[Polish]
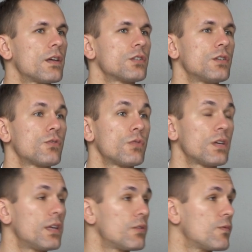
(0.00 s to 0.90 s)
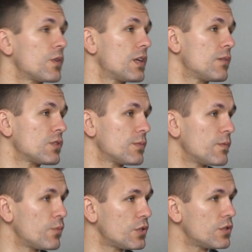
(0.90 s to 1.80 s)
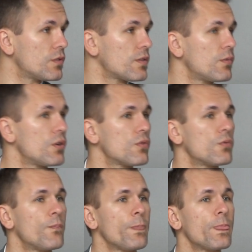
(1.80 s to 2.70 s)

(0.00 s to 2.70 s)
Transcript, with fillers: także niektórych klientów w ogóle nie możemy wpuścić do samolotu.